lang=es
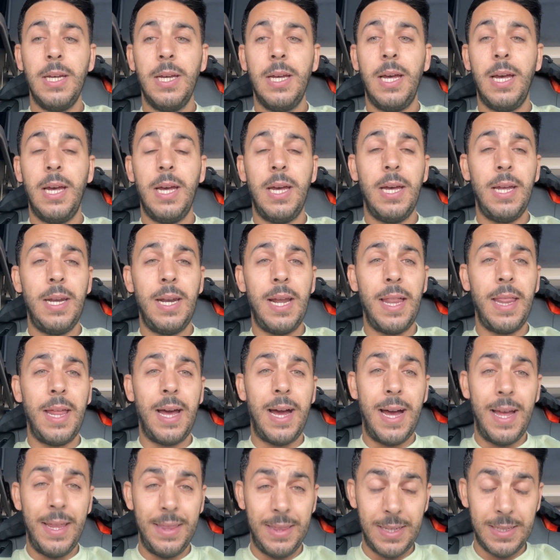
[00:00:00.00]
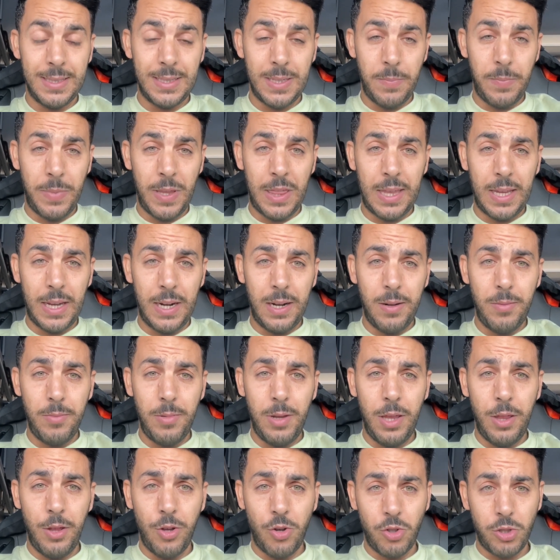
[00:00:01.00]
Eh, nada, antes de empezar el
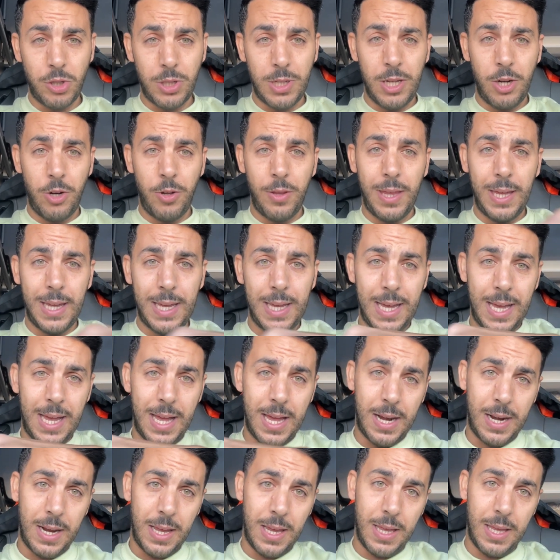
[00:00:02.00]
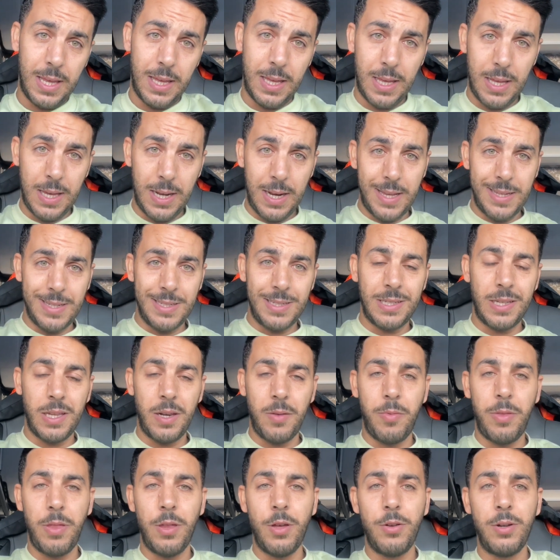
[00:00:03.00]
vídeo os quiero dejar eh, la
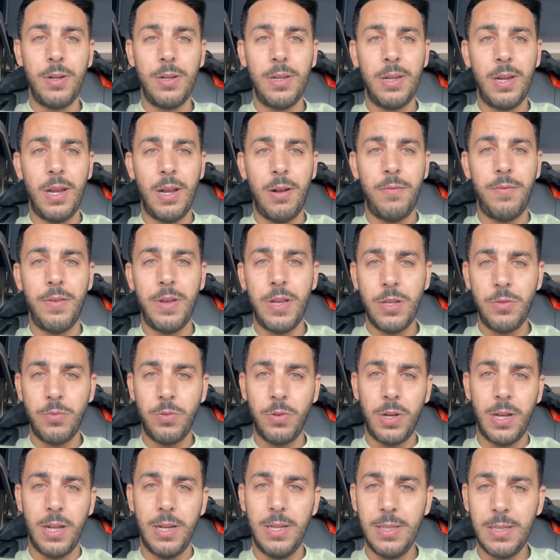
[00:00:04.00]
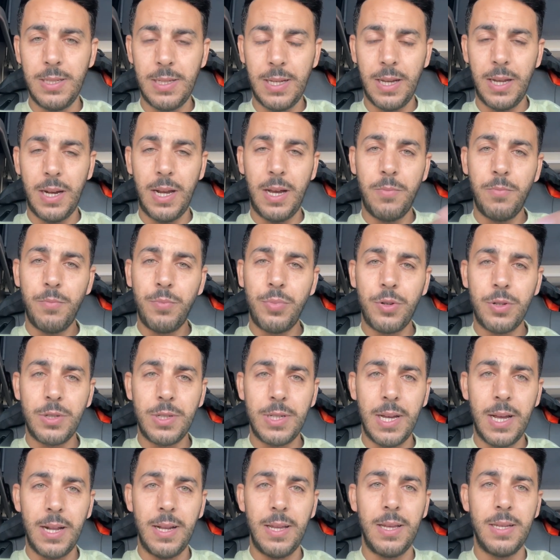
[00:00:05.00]
descripción, el Facebook, el Instagram, por
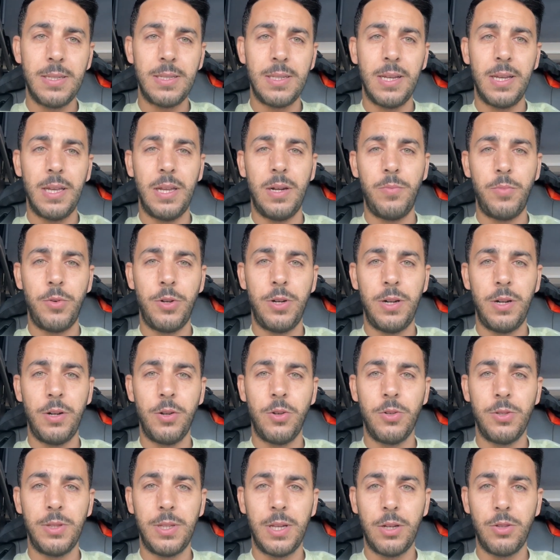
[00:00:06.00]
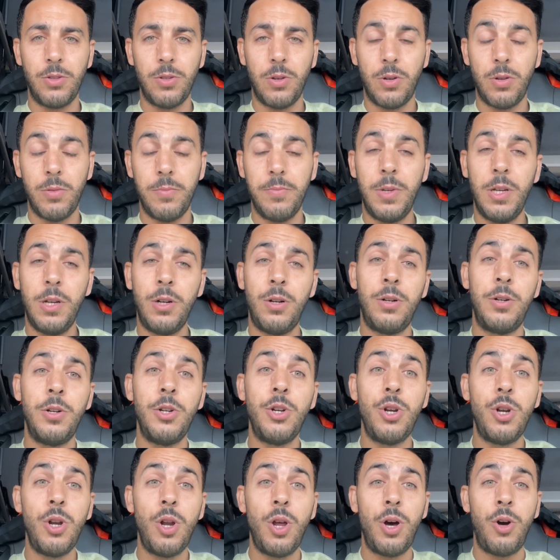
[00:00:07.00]
si alguien se quiere poner en contacto conmigo.
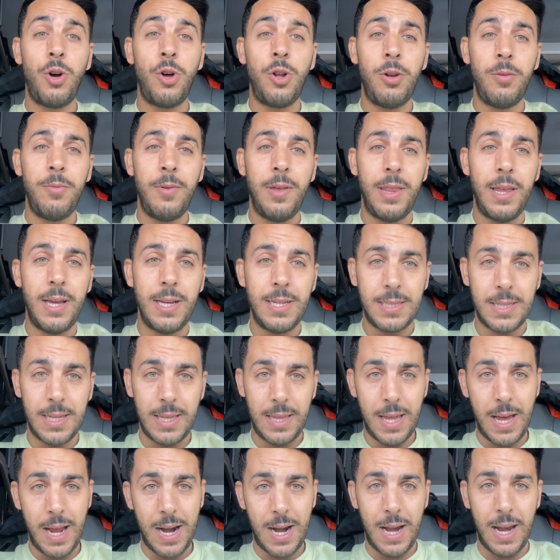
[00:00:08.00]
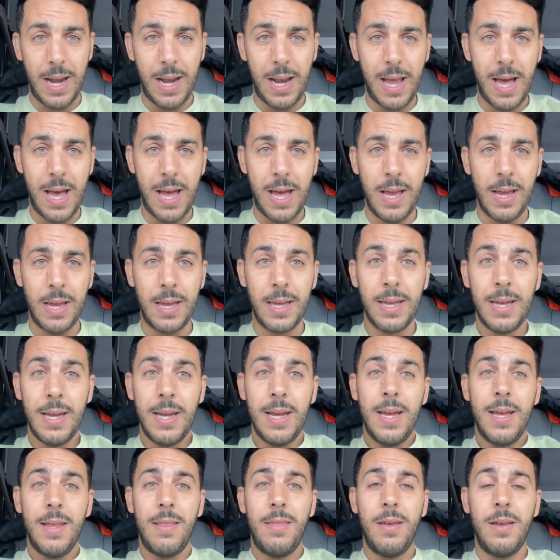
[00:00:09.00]
No olvidéis de darle like,
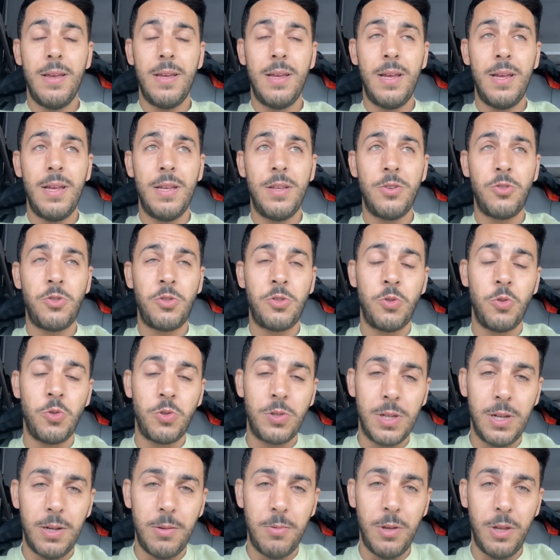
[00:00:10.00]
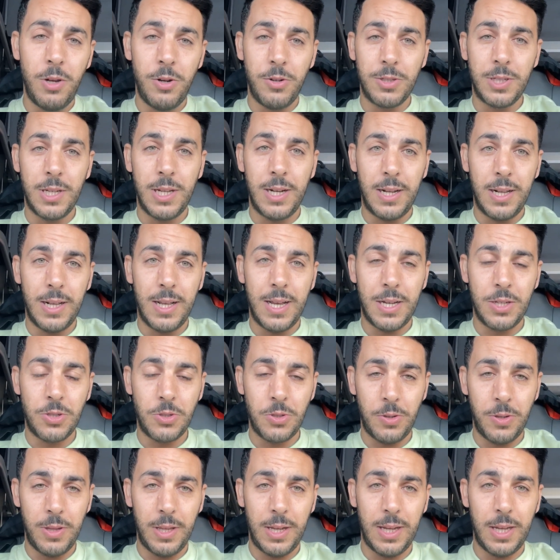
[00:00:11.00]
de suscribiros en el
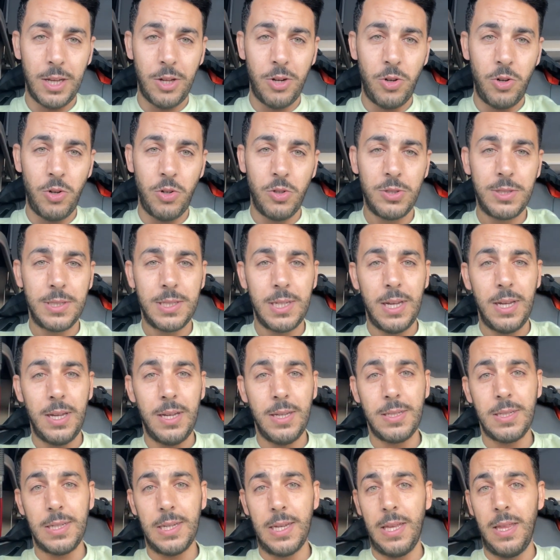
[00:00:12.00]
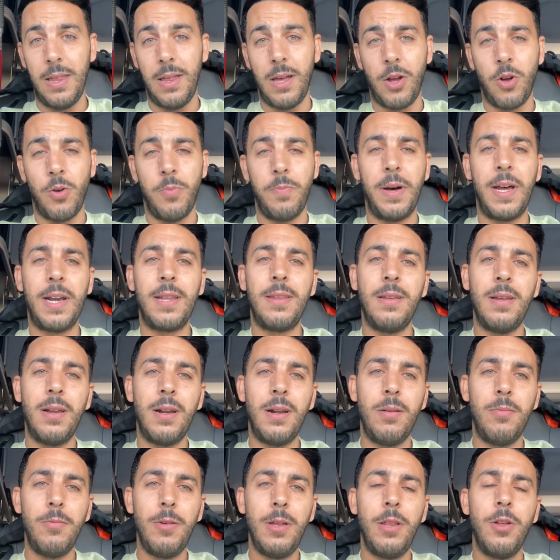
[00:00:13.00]
caso de que no lo estéis y de compartir
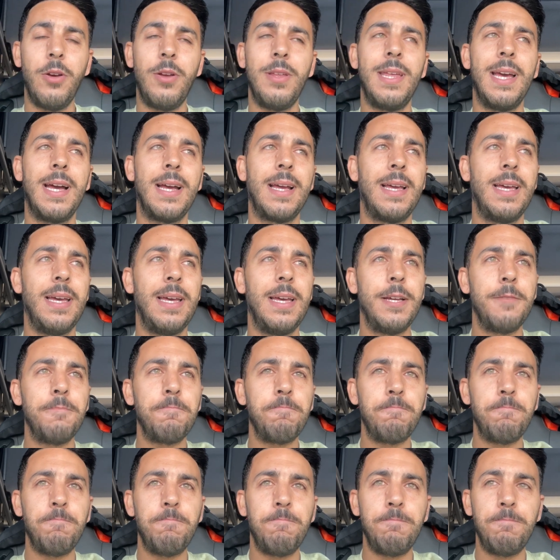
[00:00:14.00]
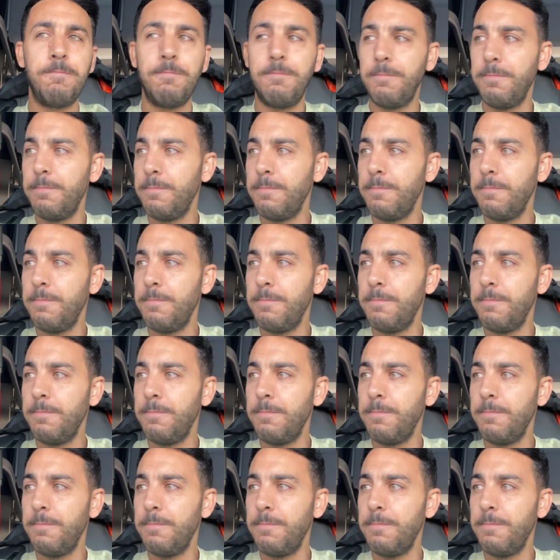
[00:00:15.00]
el vídeo ya que mm,